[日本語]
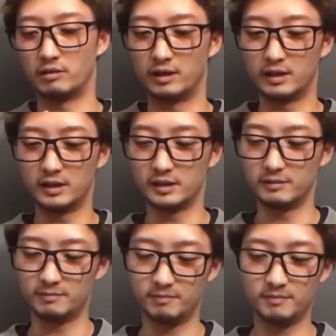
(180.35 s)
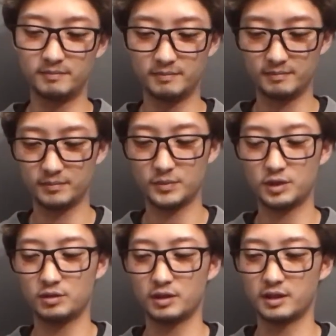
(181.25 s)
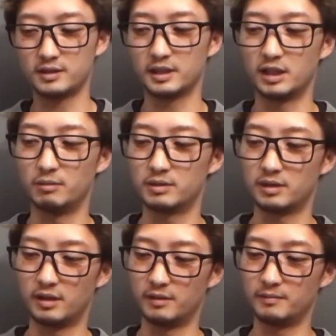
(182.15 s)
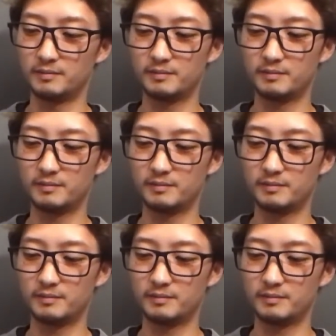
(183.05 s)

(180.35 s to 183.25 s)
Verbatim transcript: なちょっと一回つけてみますね